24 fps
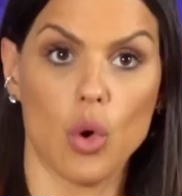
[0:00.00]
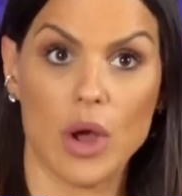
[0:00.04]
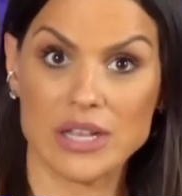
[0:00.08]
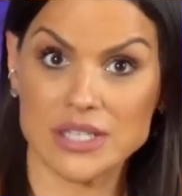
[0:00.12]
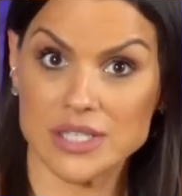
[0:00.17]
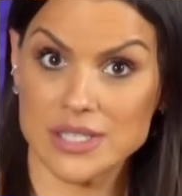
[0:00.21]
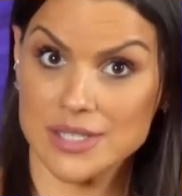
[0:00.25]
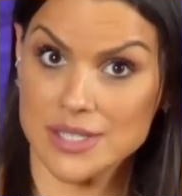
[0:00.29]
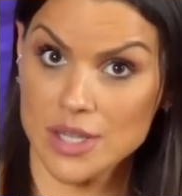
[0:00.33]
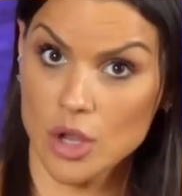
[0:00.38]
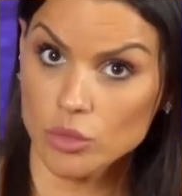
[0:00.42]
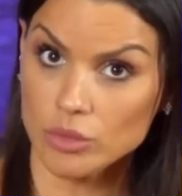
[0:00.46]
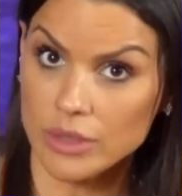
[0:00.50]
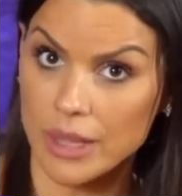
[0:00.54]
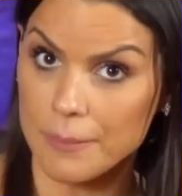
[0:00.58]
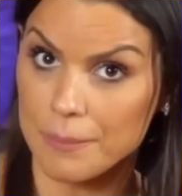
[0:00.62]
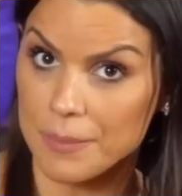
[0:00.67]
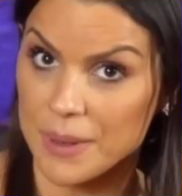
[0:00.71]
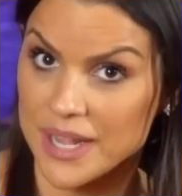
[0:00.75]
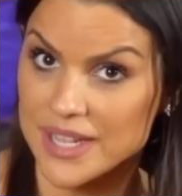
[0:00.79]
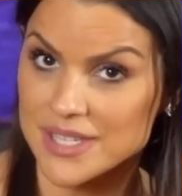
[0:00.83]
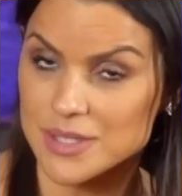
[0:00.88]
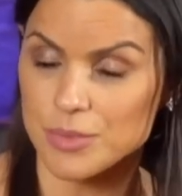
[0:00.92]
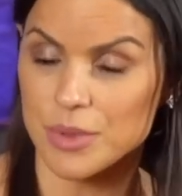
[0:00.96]
o a ação da
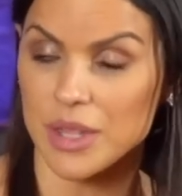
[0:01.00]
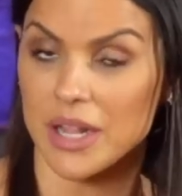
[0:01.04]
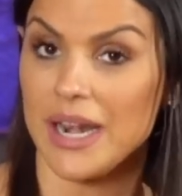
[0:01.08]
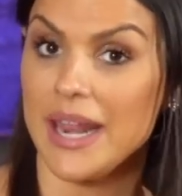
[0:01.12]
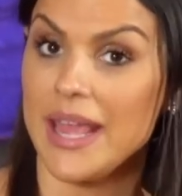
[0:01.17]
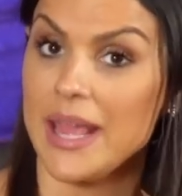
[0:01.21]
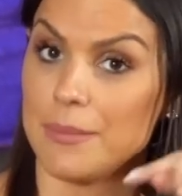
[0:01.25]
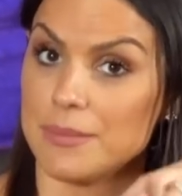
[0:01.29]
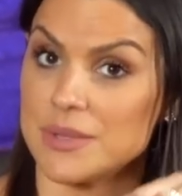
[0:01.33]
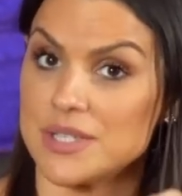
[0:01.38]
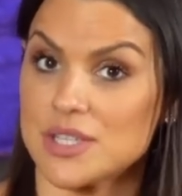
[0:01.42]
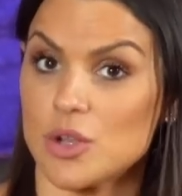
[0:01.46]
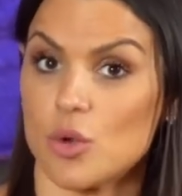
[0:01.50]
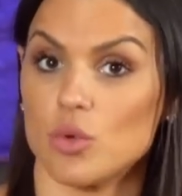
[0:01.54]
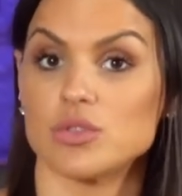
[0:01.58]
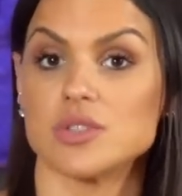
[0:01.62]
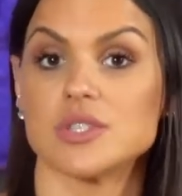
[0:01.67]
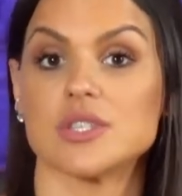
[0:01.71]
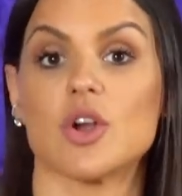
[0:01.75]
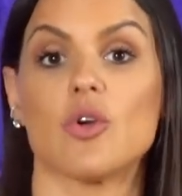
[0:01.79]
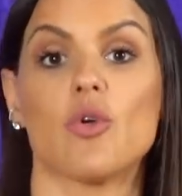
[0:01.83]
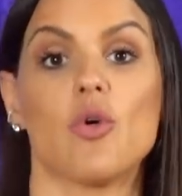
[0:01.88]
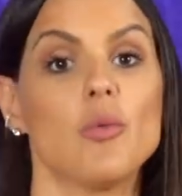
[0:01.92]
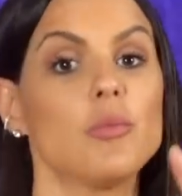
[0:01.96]
empresa, porque lembre-se,
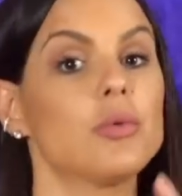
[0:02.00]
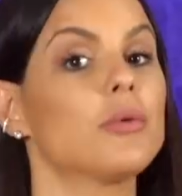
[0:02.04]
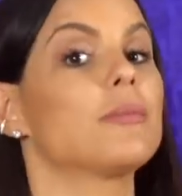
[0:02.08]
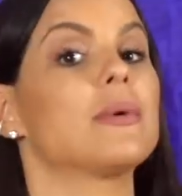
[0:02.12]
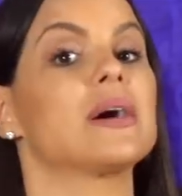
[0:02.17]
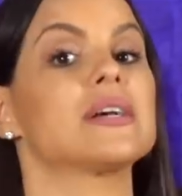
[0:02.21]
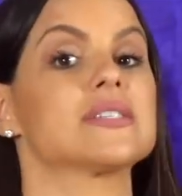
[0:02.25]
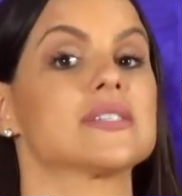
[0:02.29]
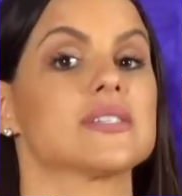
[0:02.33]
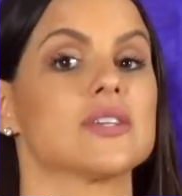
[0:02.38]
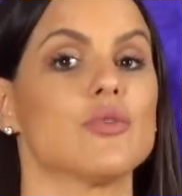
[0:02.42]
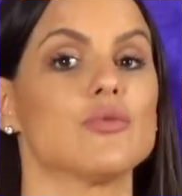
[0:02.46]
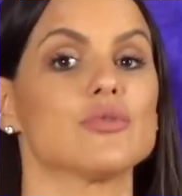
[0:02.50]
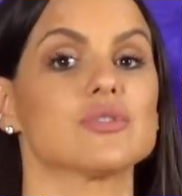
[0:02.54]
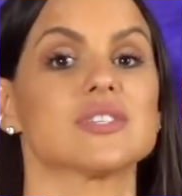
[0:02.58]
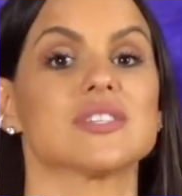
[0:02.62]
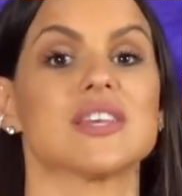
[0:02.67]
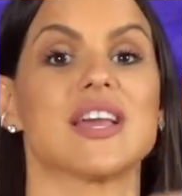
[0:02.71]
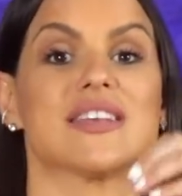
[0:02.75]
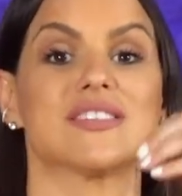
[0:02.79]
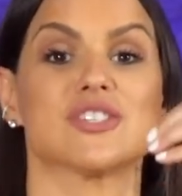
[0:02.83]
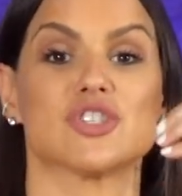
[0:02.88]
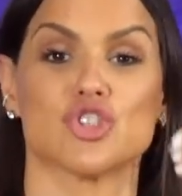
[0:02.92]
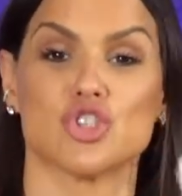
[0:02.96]
quando você compra uma ação,
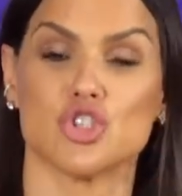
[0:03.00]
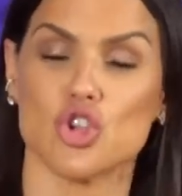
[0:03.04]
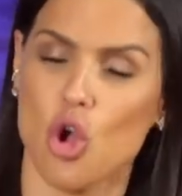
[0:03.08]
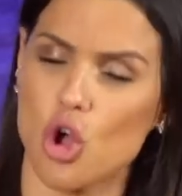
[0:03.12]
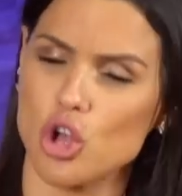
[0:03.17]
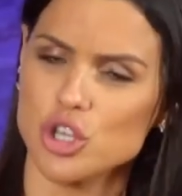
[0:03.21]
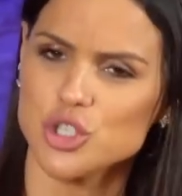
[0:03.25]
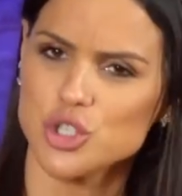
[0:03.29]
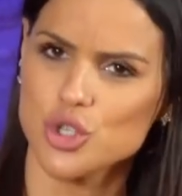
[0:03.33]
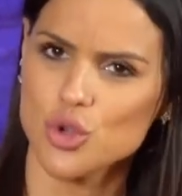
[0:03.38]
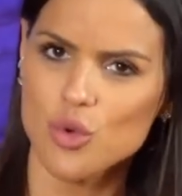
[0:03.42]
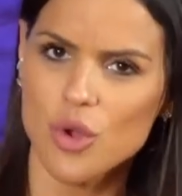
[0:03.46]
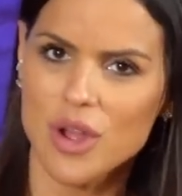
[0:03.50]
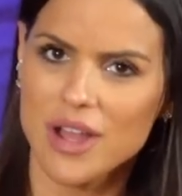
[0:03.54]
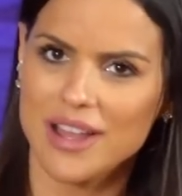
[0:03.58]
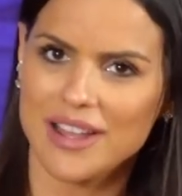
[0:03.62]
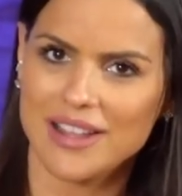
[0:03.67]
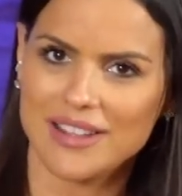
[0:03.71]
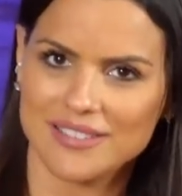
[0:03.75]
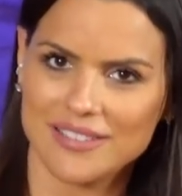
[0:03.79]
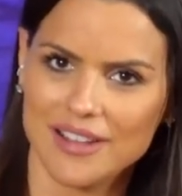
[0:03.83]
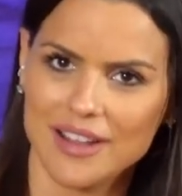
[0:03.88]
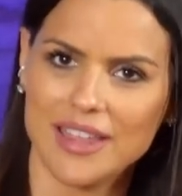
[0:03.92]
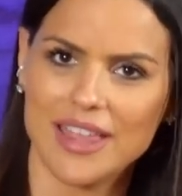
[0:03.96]
você é sócio
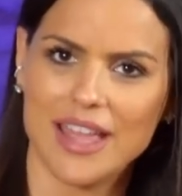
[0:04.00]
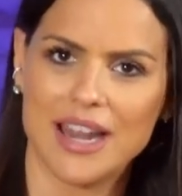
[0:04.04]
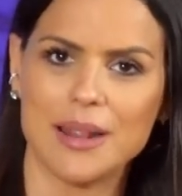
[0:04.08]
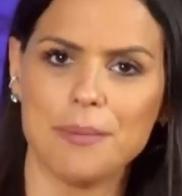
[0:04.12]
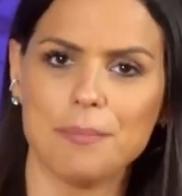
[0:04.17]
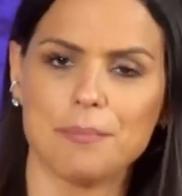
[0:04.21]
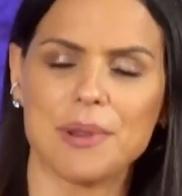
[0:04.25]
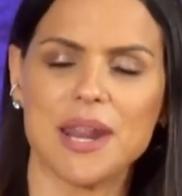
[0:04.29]
daquela